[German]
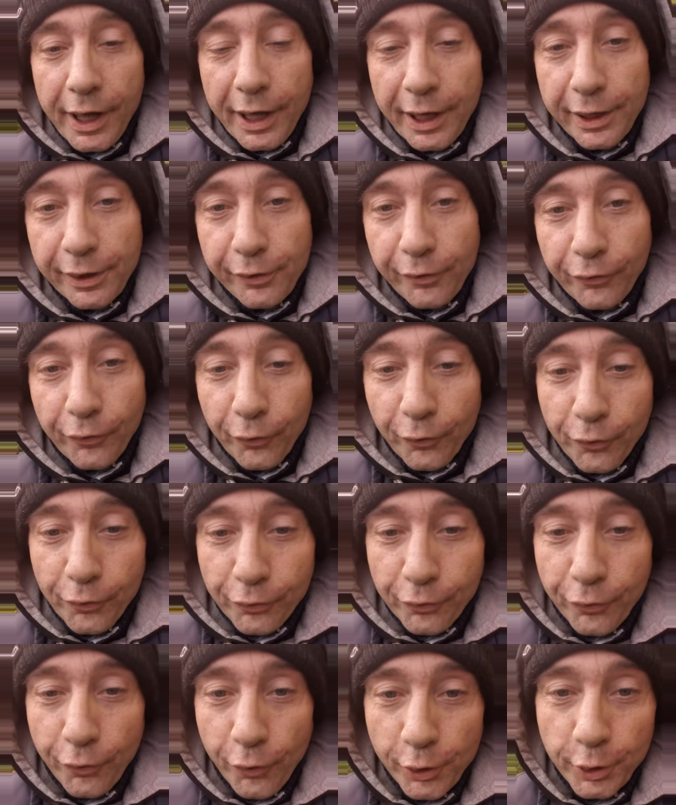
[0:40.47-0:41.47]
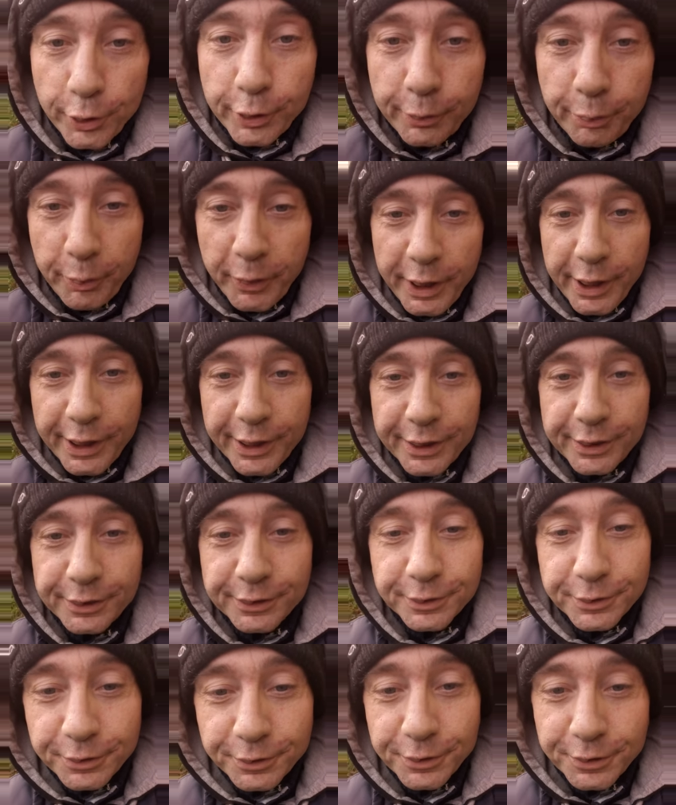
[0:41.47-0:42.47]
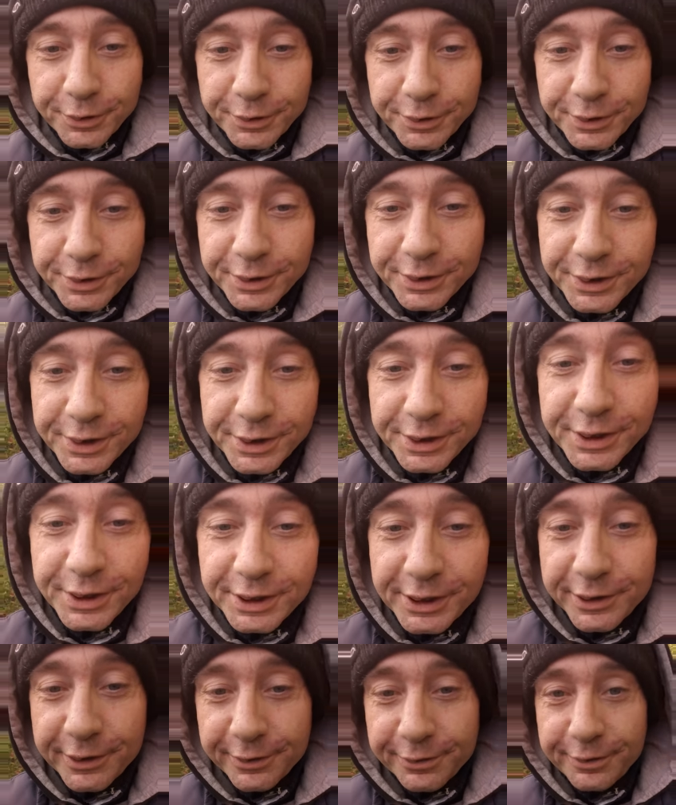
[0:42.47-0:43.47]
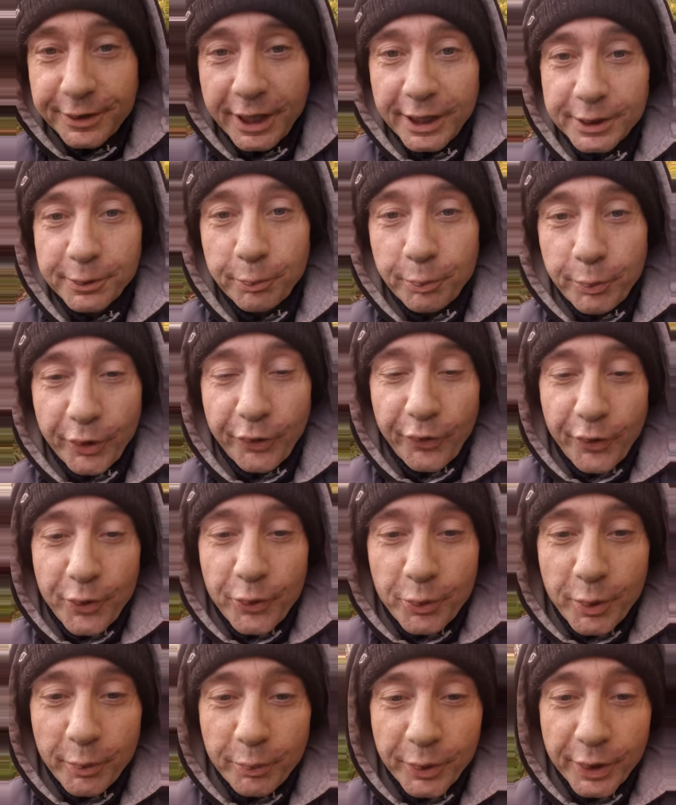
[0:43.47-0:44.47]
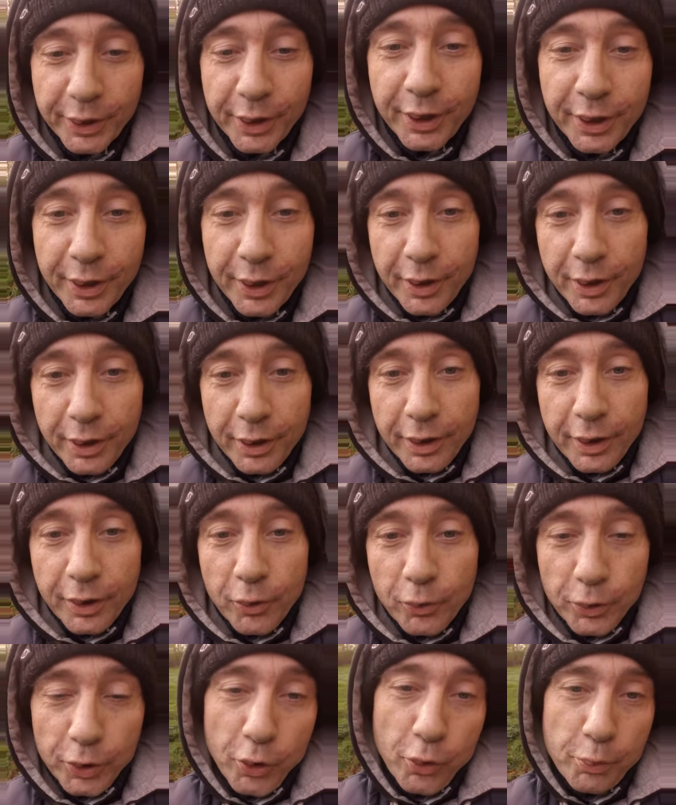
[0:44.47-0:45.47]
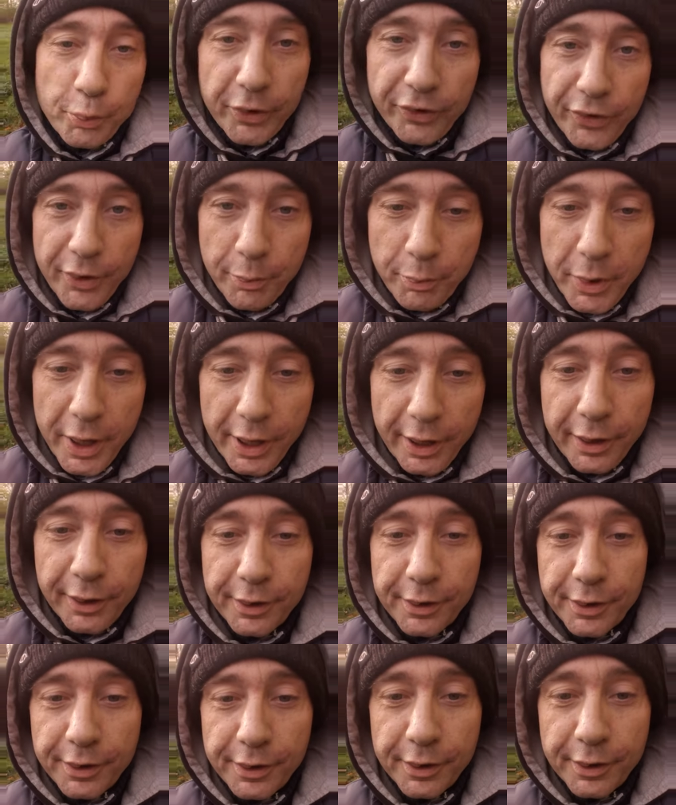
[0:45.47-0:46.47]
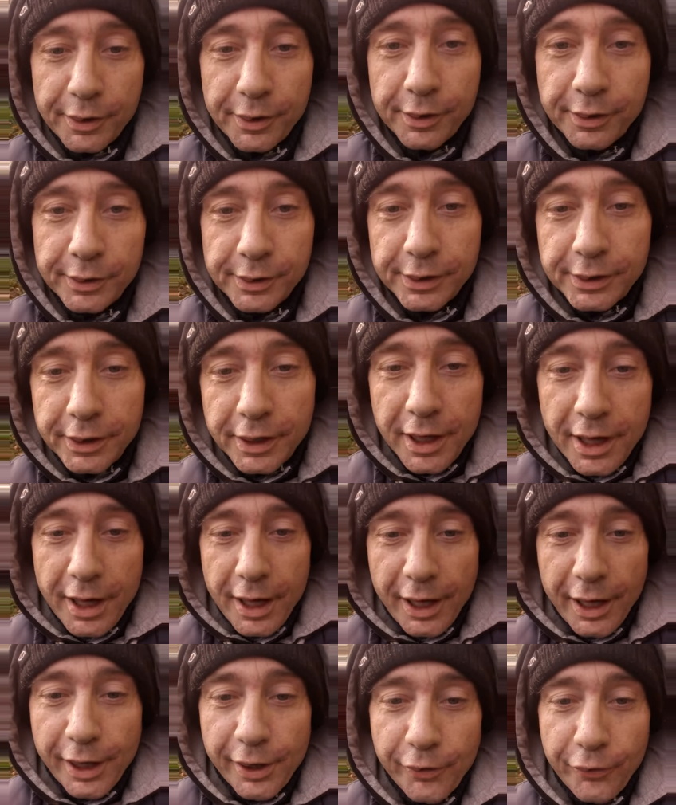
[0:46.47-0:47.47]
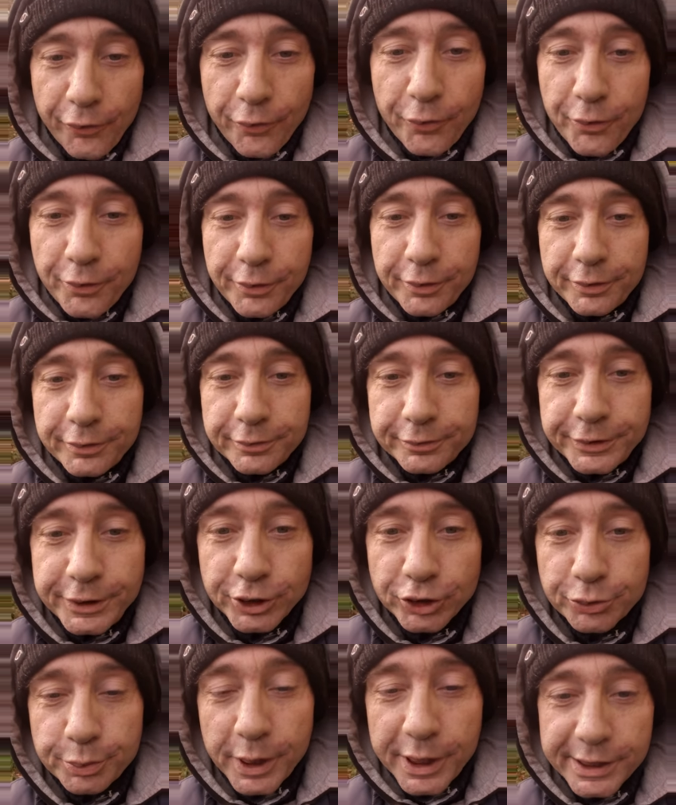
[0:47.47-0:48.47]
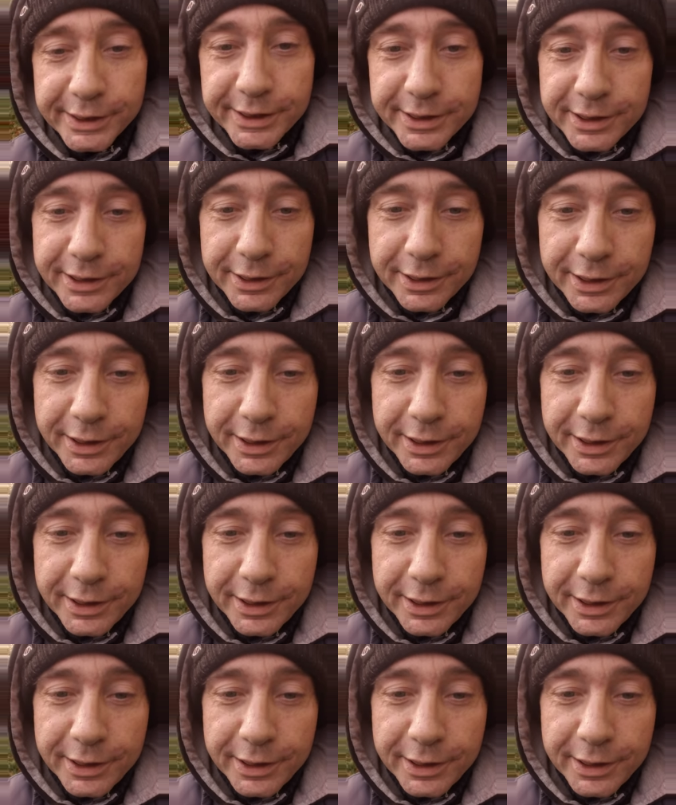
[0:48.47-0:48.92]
Also folgt mir und ihr fahrt ein bisschen mehr. Oder auch ein bisschen mehr. Also viel Spaß.